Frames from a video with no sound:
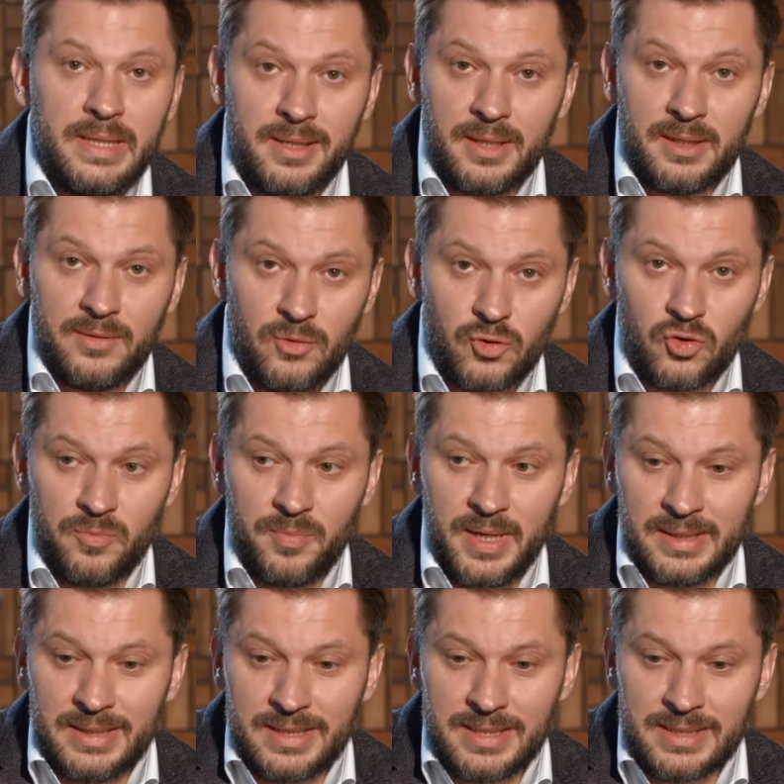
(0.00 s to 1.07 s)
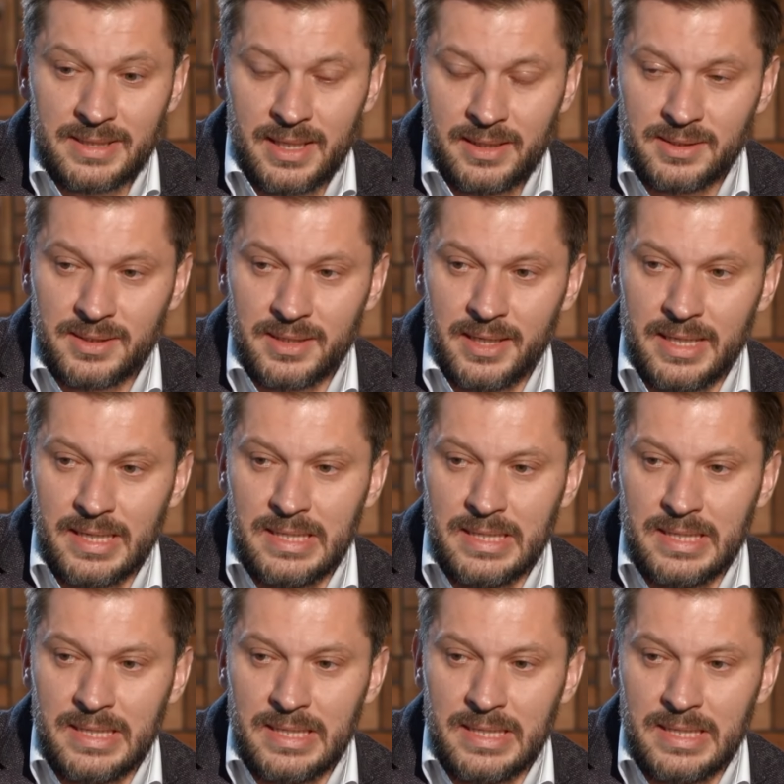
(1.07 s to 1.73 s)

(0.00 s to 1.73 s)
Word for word: И для того, чтобы эта дистанция